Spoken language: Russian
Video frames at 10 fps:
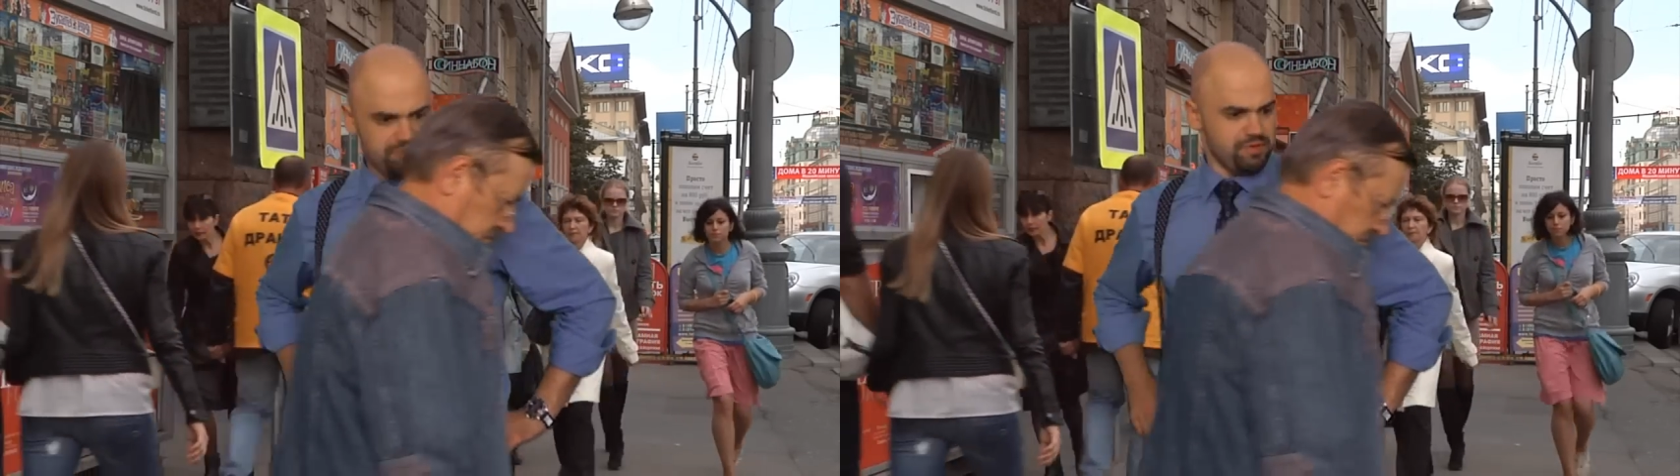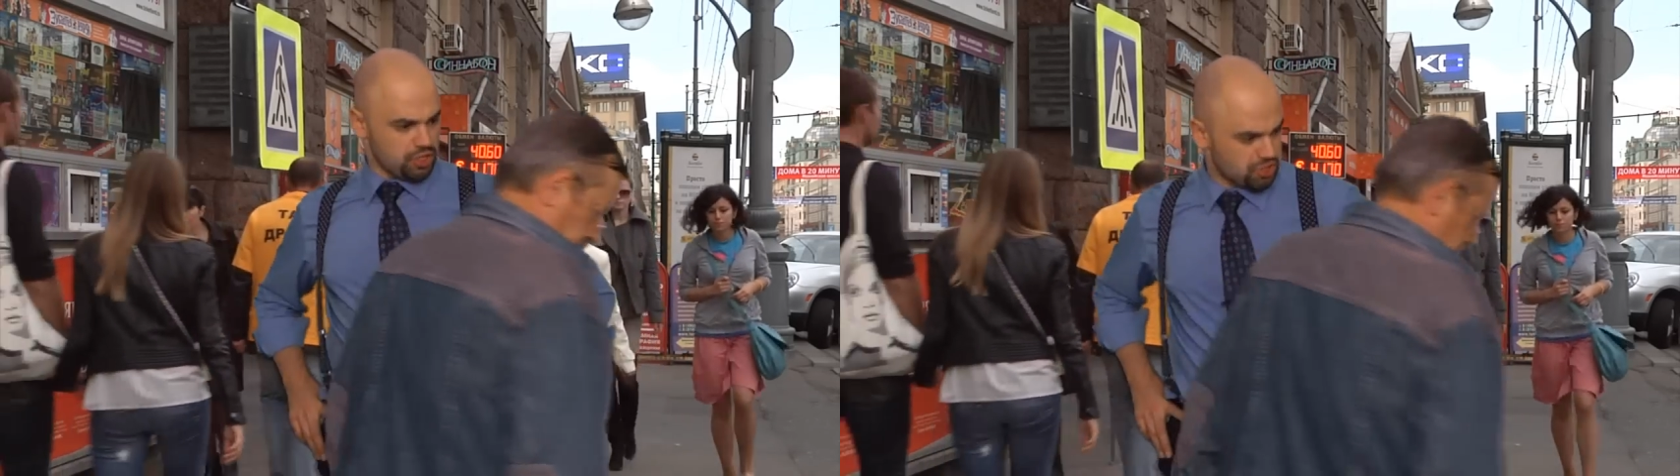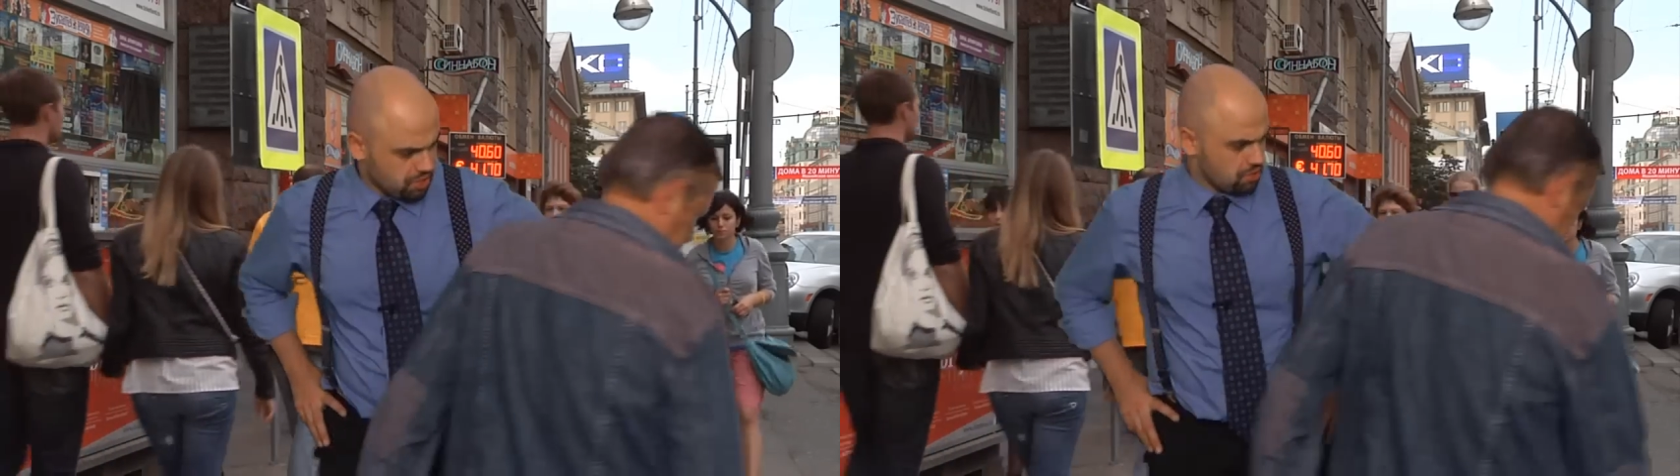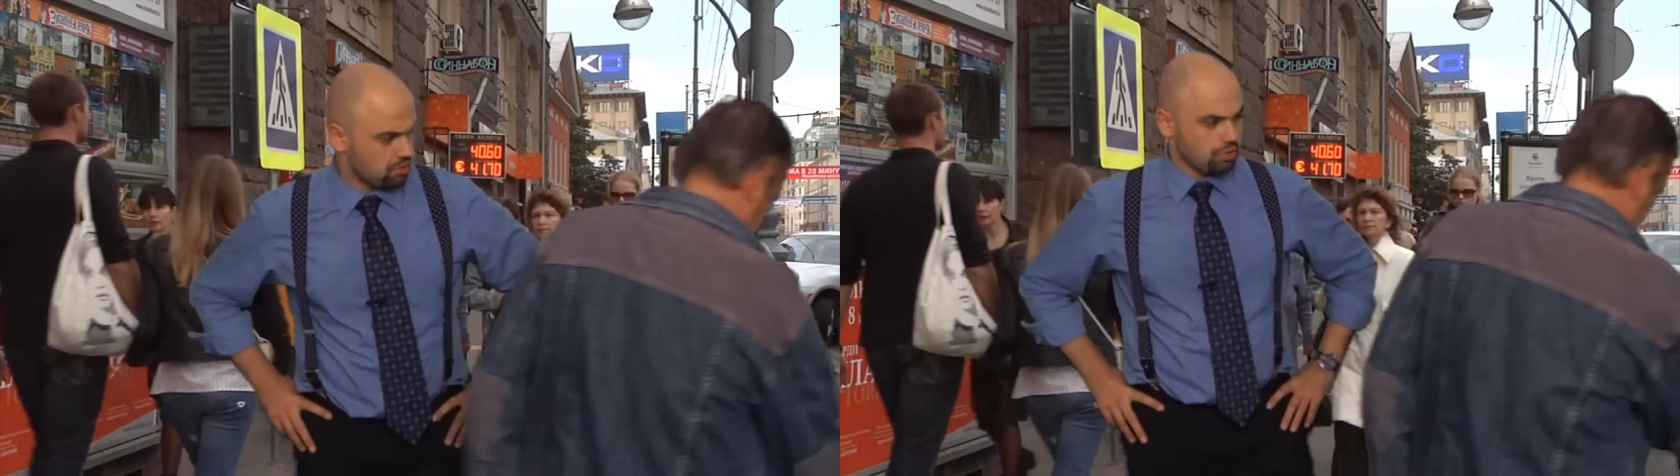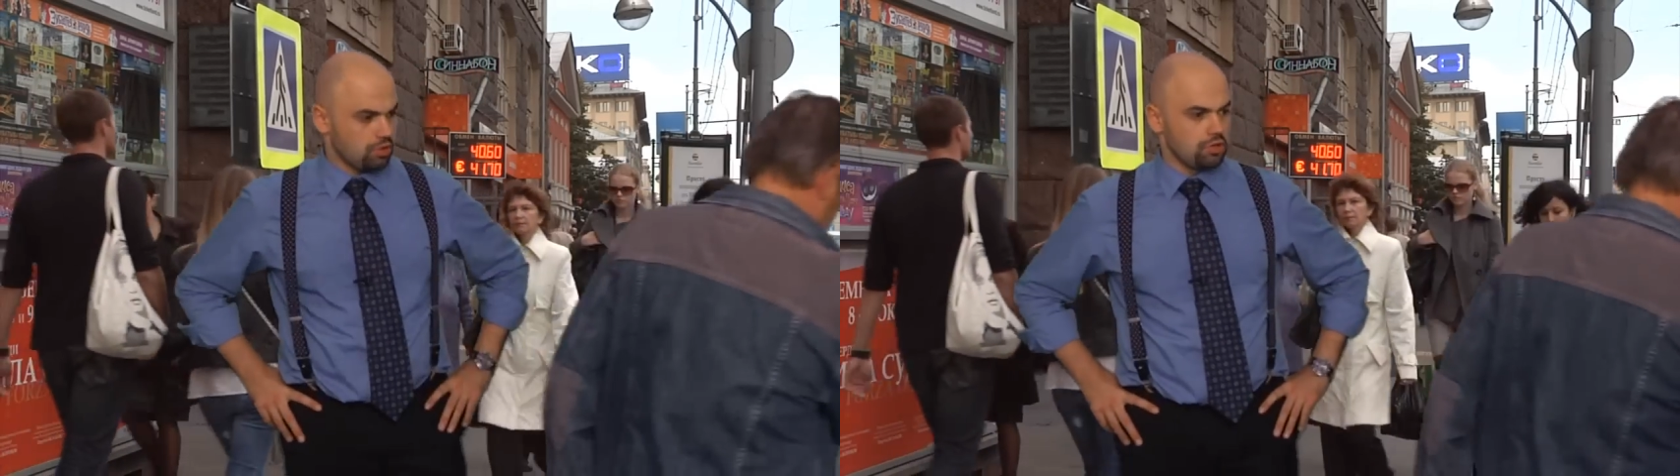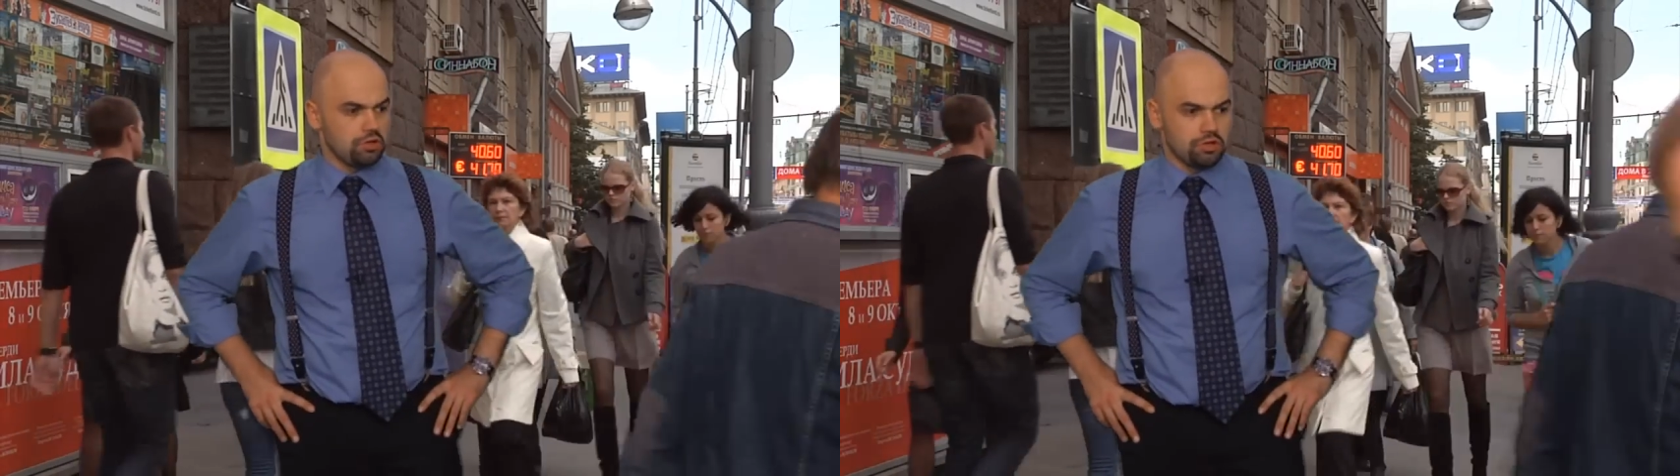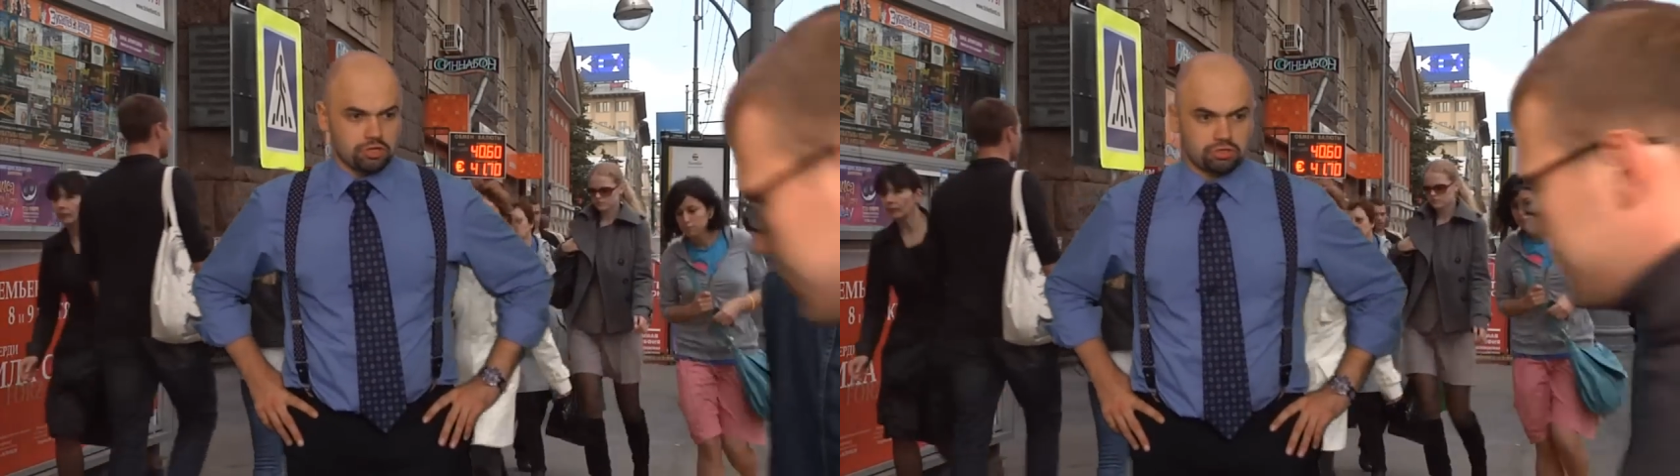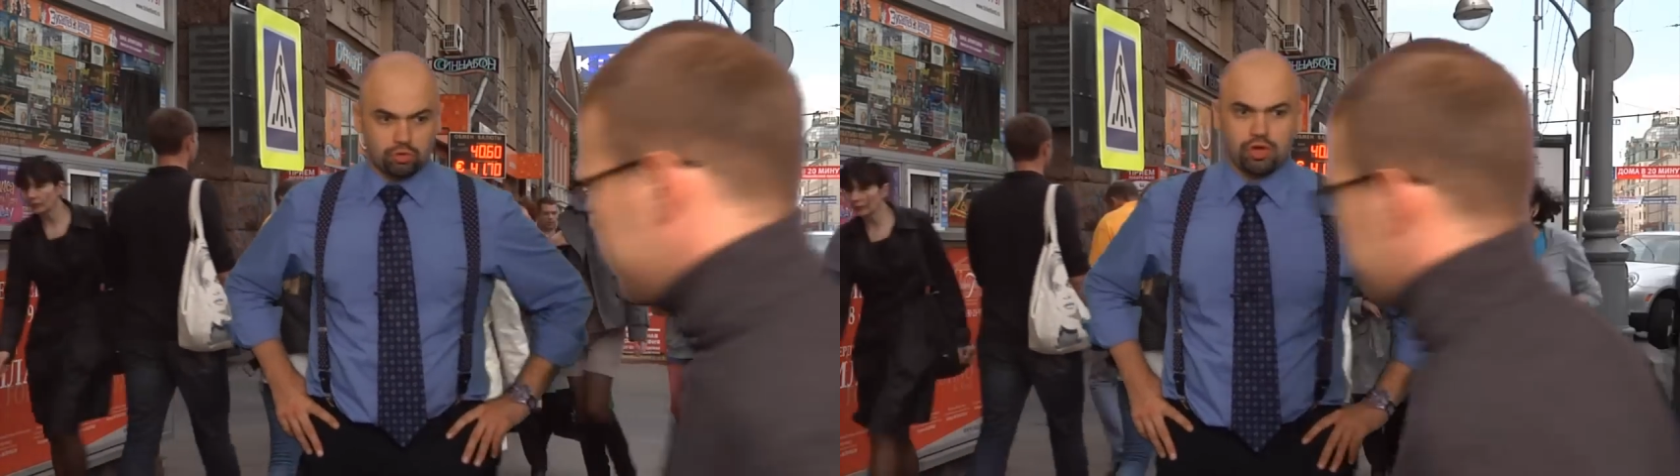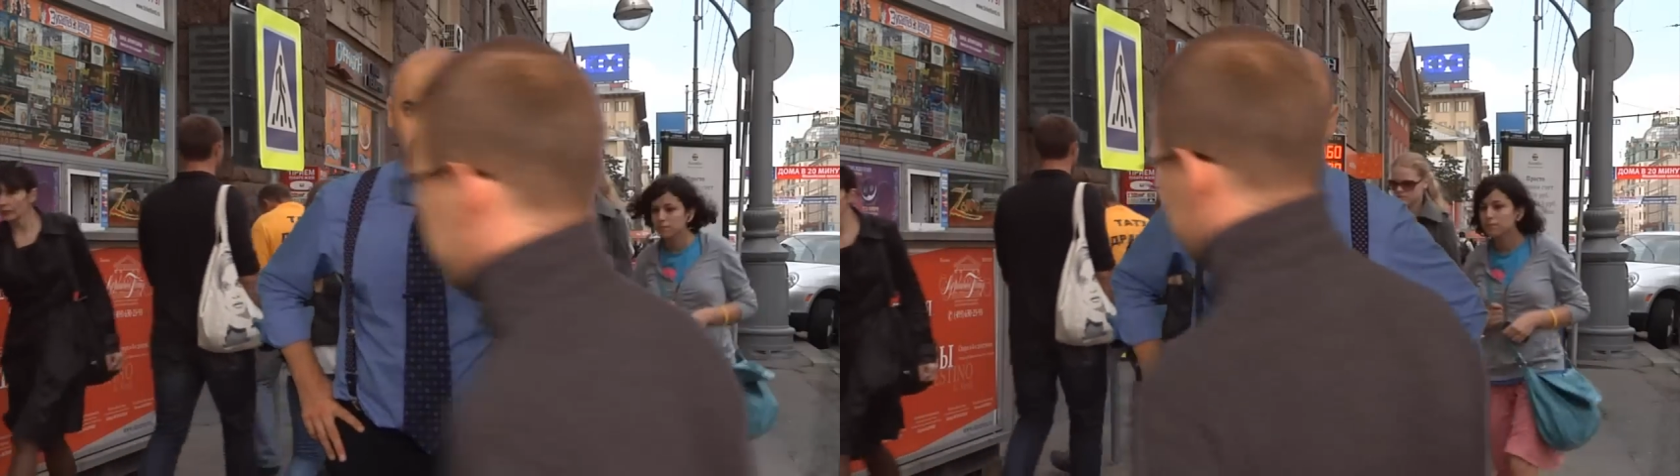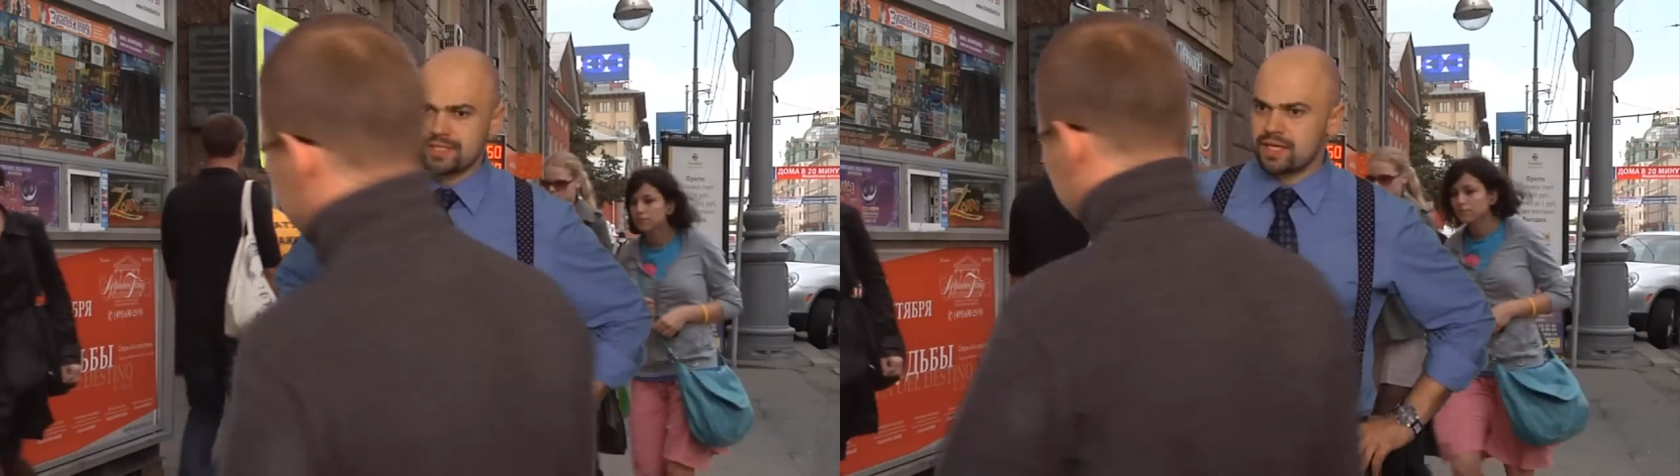биржа, что такое
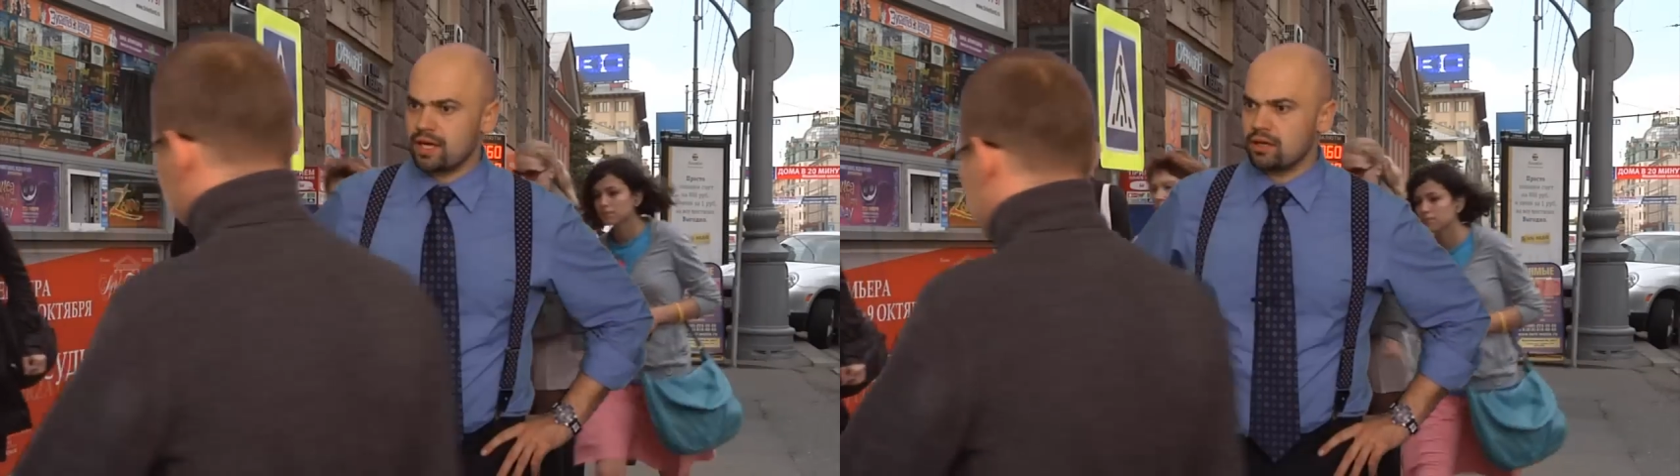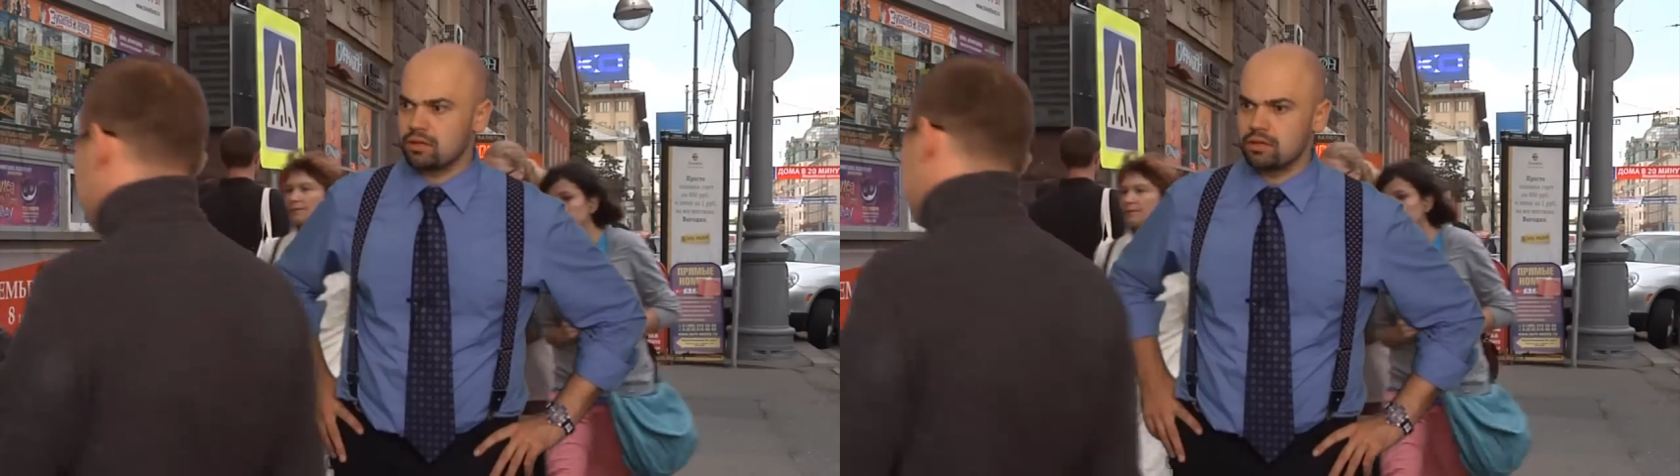акция,